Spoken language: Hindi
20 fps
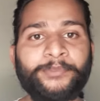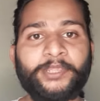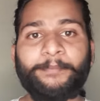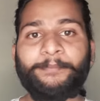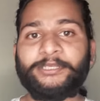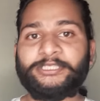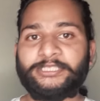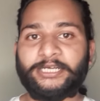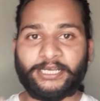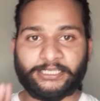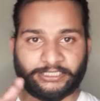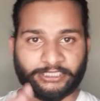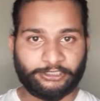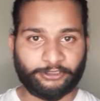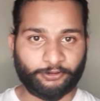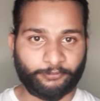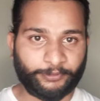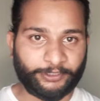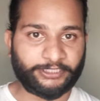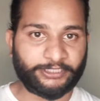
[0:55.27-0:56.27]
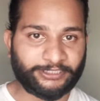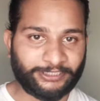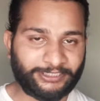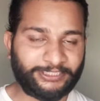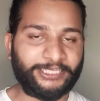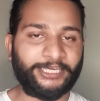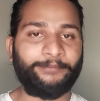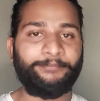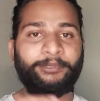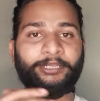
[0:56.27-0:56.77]
पचास किलोमीटर चलती
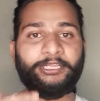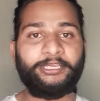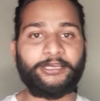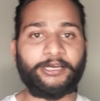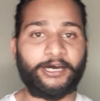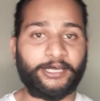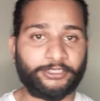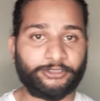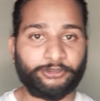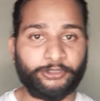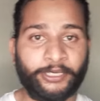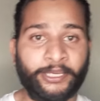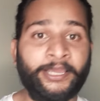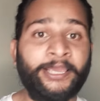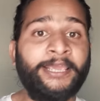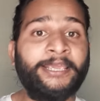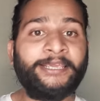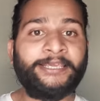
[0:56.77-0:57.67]
है मेरी कार जो है